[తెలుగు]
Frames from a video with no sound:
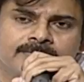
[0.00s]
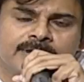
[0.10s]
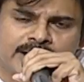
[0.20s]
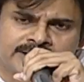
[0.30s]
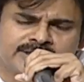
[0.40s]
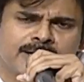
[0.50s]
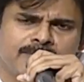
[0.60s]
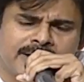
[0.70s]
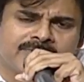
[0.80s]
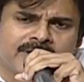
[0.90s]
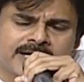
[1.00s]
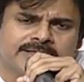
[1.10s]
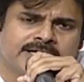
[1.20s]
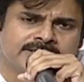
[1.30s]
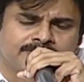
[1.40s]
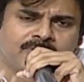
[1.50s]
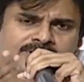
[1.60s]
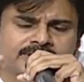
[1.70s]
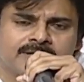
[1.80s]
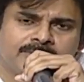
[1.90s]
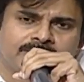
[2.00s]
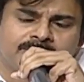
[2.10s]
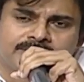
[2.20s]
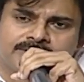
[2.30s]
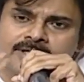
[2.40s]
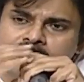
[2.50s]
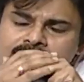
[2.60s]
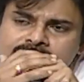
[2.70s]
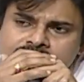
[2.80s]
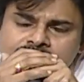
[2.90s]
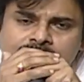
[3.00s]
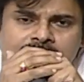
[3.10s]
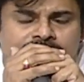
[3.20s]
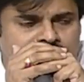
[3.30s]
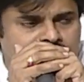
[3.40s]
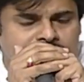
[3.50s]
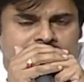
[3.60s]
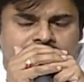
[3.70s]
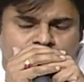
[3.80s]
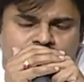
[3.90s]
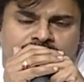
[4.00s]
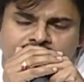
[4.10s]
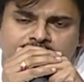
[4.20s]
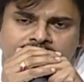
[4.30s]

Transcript: అది నిజంగా భయమా కాదా అని చెప్పి వరుసగా మీరు ఈ మధ్యన వైఎస్ఆర్సీపీ కానీ టీడీపీ కానీ చూస్తుంటే